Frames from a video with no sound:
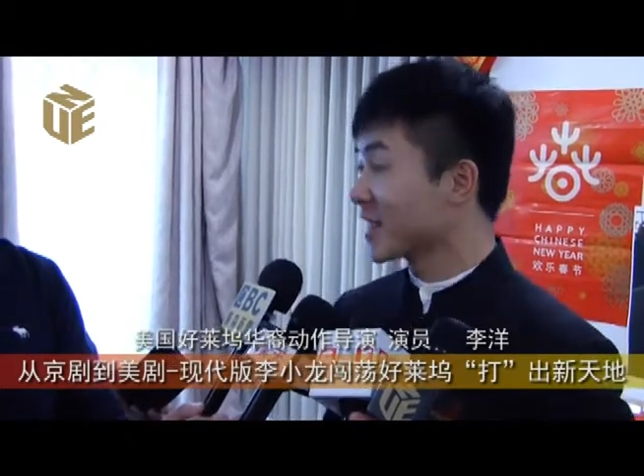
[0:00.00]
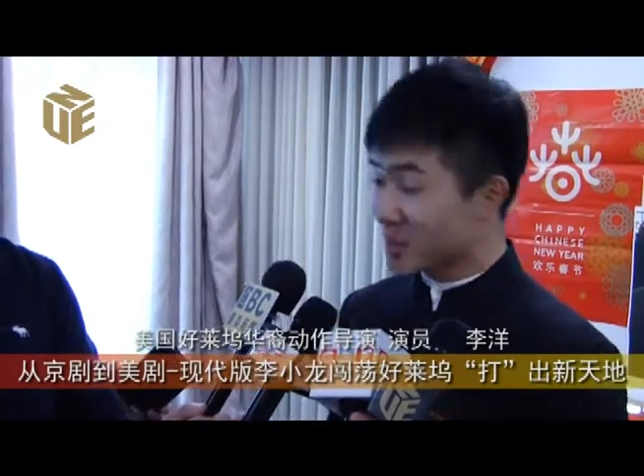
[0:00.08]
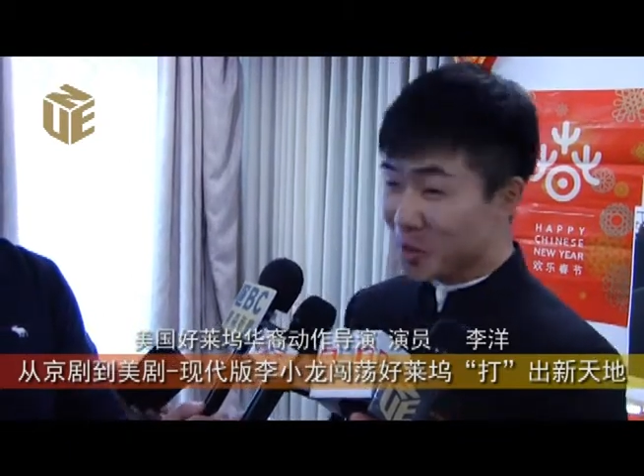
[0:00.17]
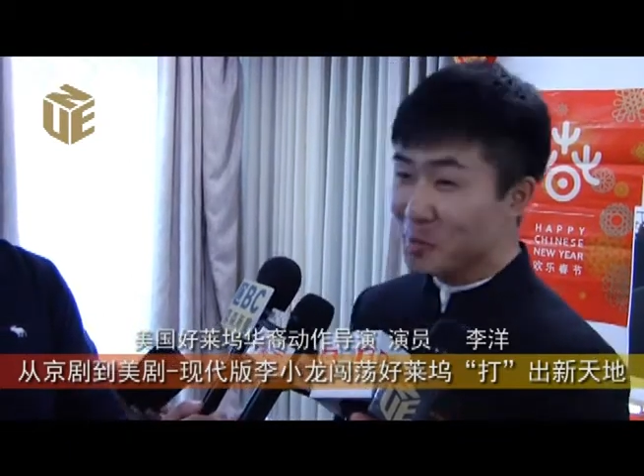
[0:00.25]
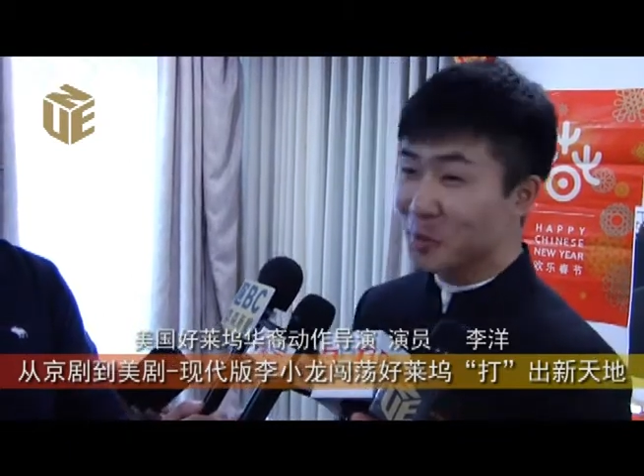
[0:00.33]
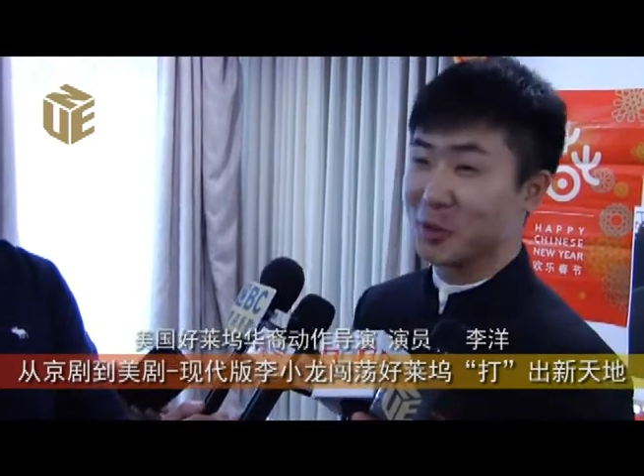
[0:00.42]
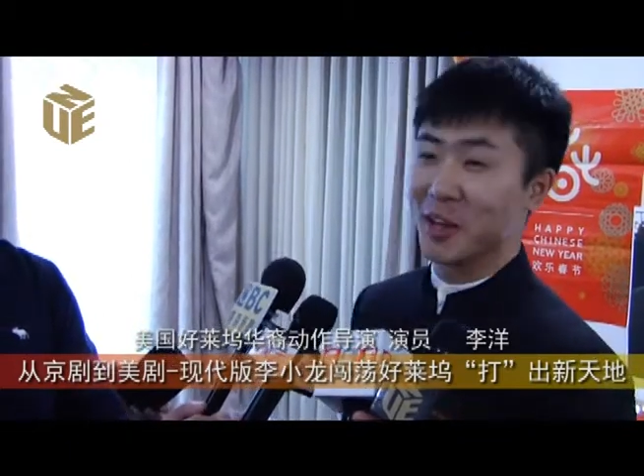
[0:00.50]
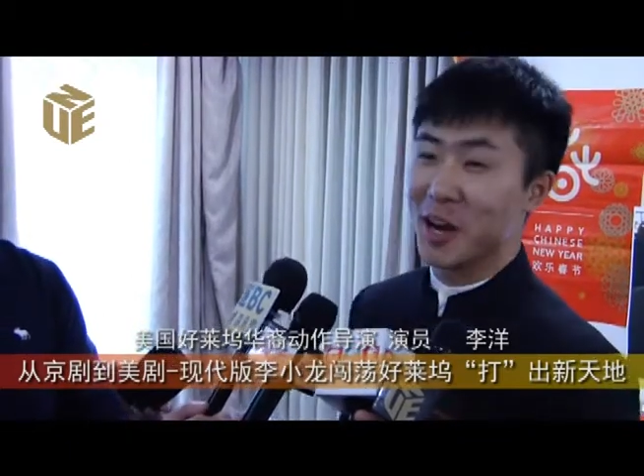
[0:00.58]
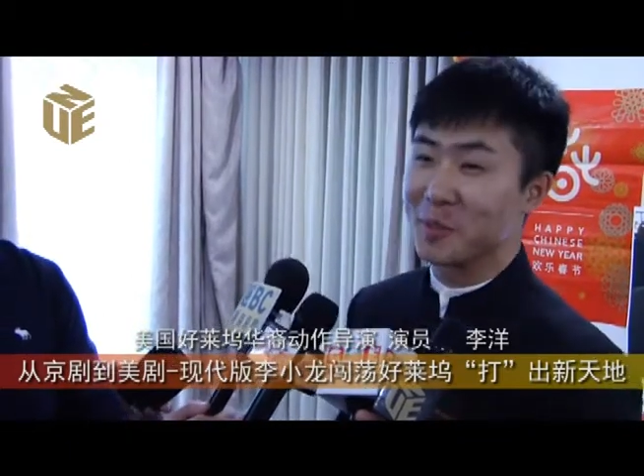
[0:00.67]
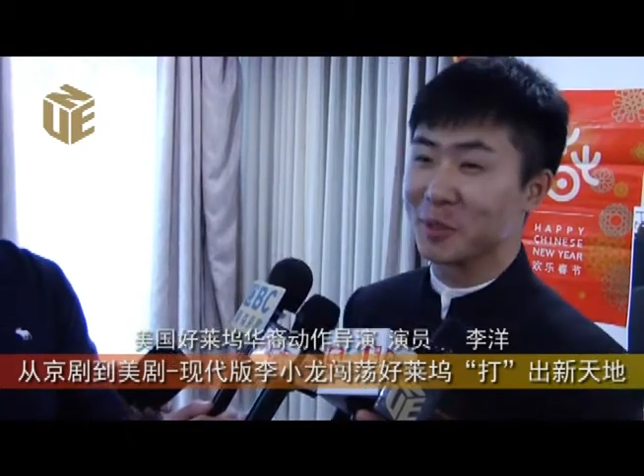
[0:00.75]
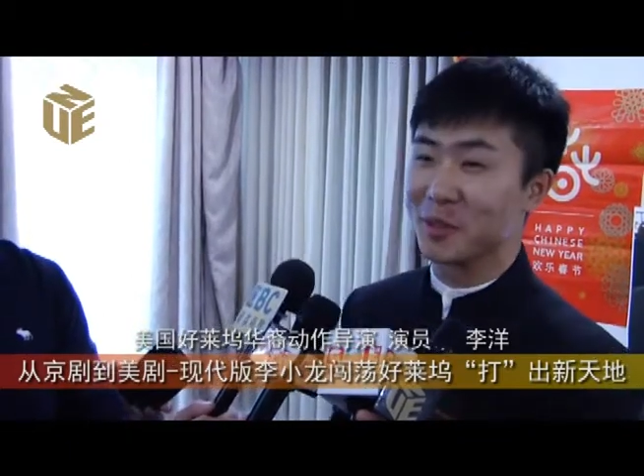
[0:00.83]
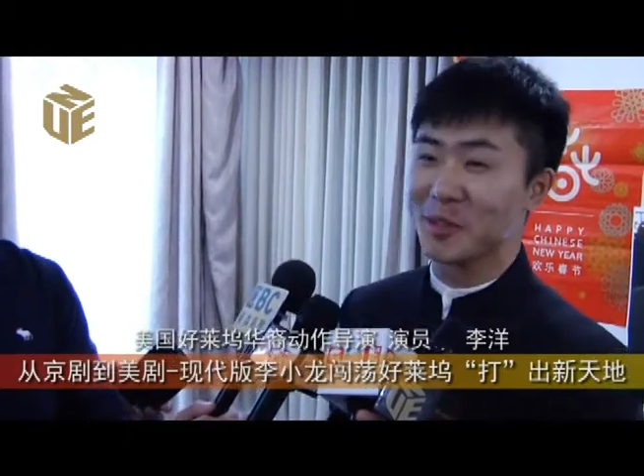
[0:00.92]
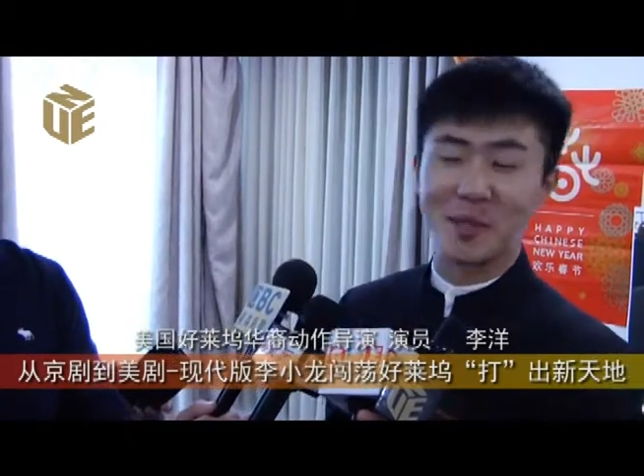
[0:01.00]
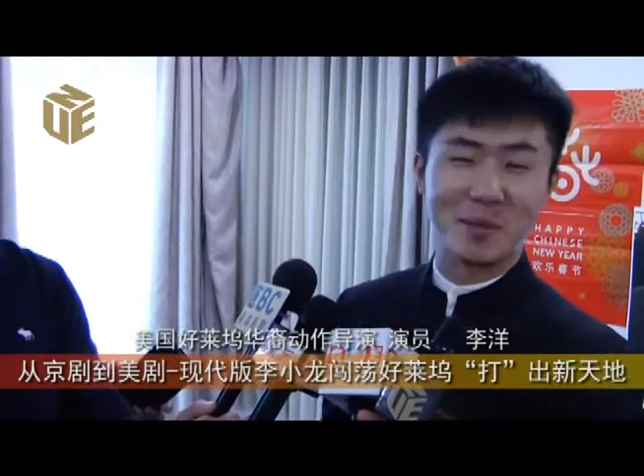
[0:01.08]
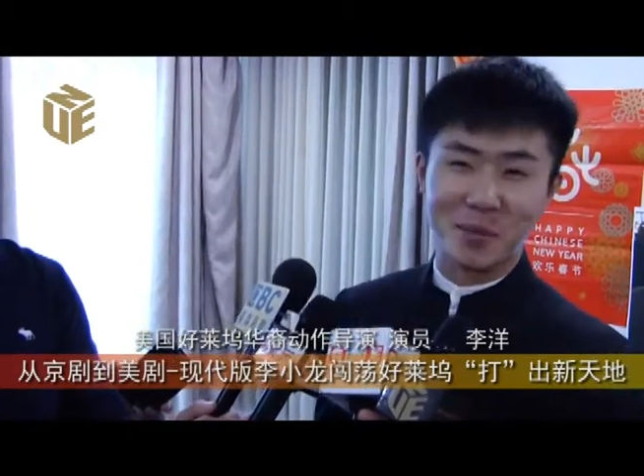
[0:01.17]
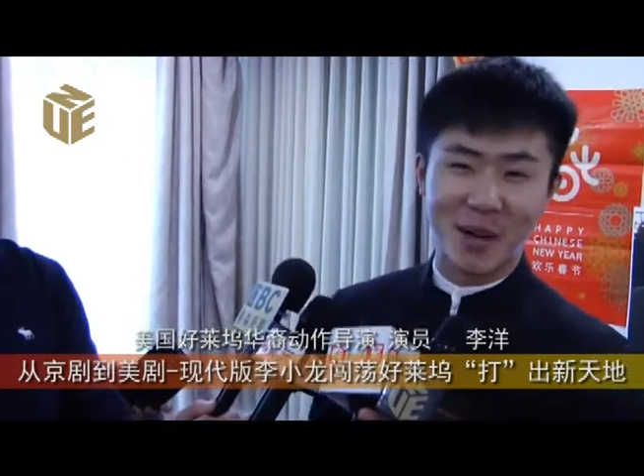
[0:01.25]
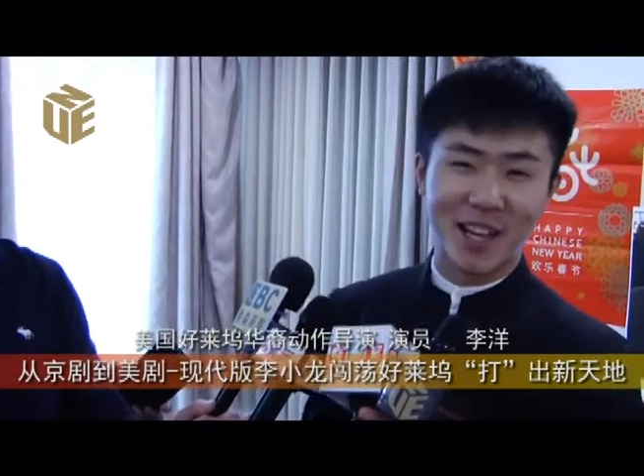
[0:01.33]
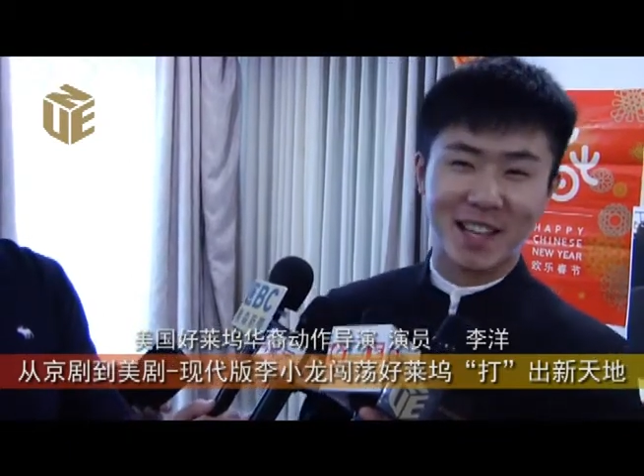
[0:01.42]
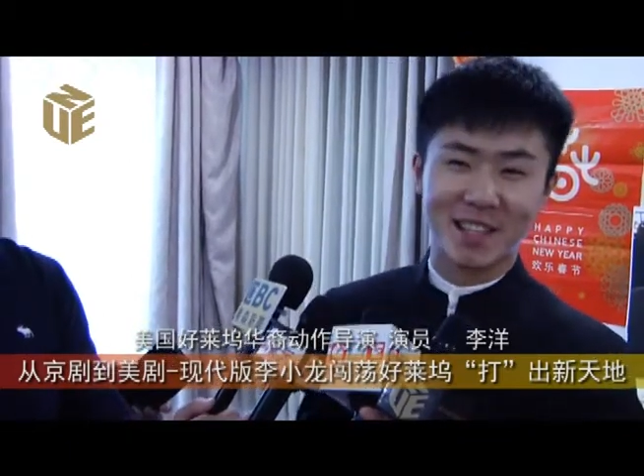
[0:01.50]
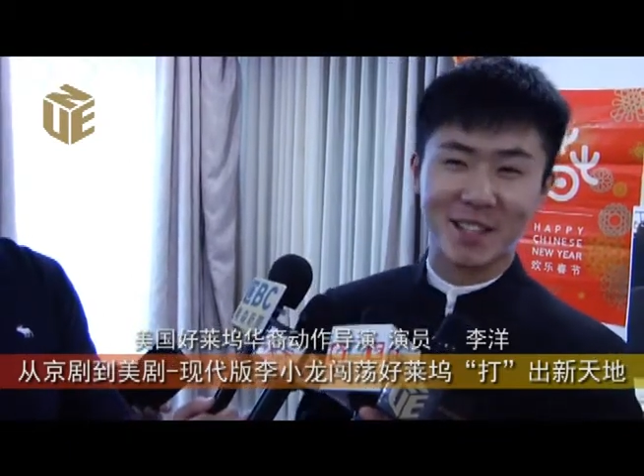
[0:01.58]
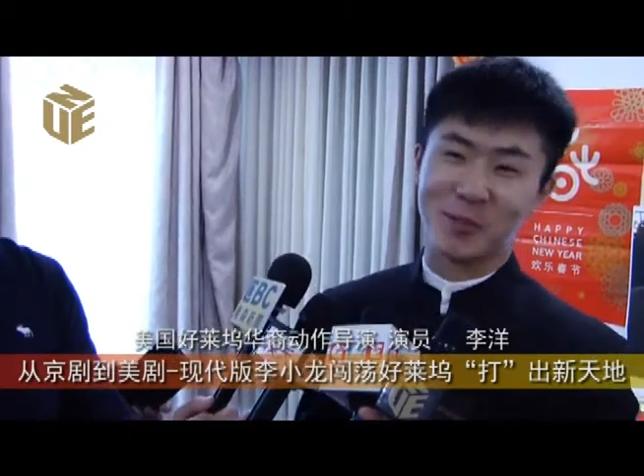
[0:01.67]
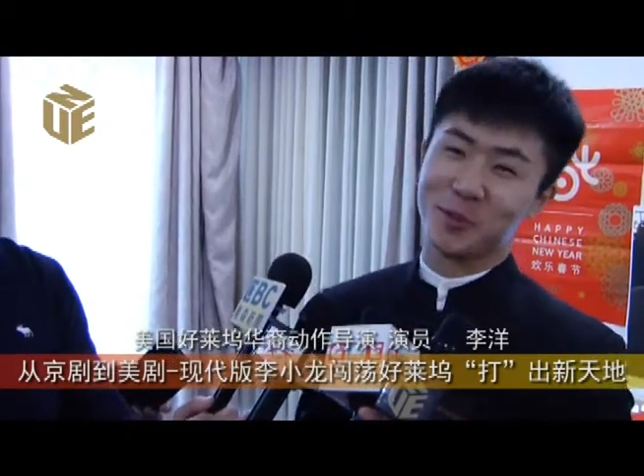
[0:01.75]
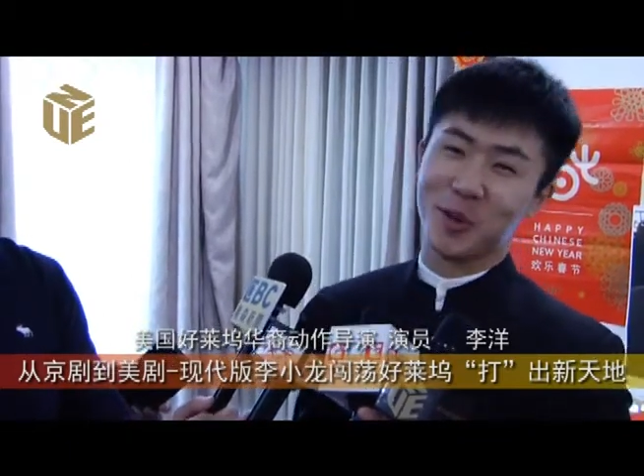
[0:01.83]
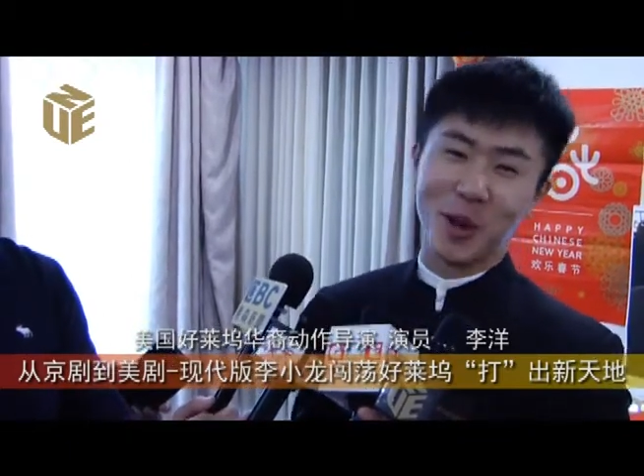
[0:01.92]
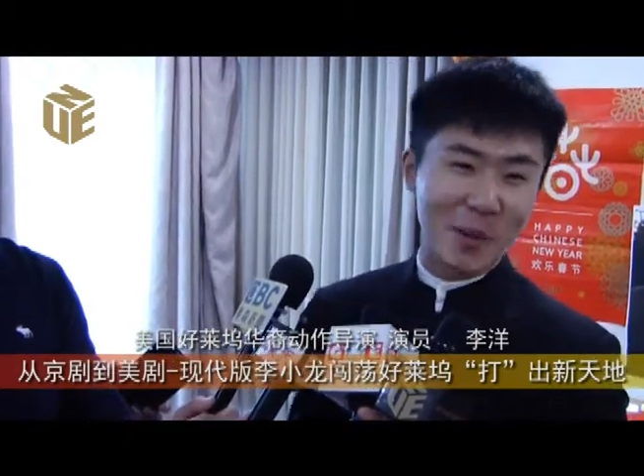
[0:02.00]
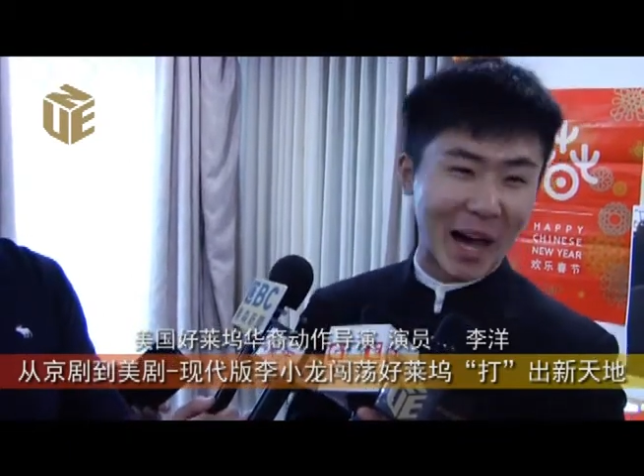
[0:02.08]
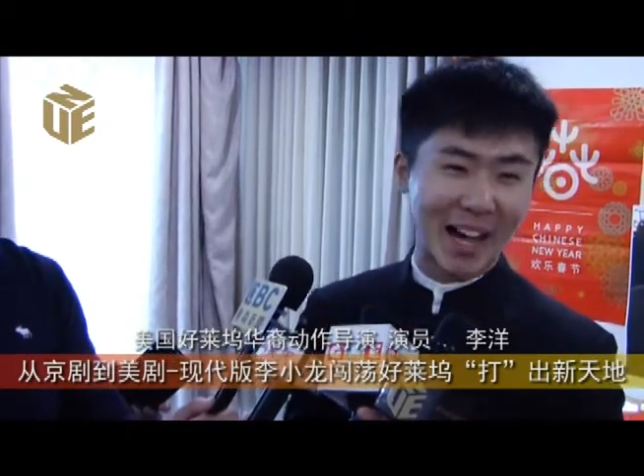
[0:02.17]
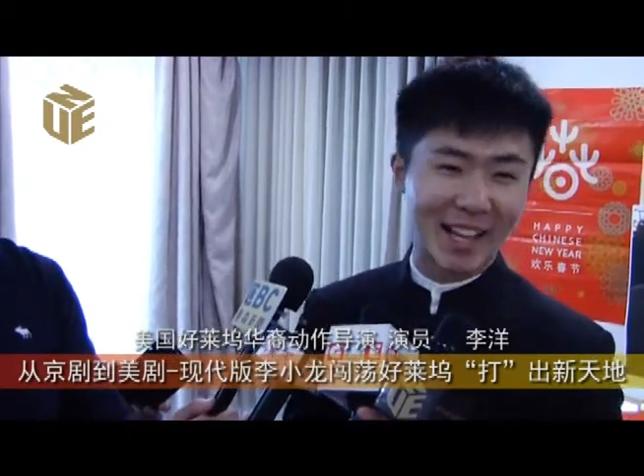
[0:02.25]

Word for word: 听不懂看不懂怎么办？学吧，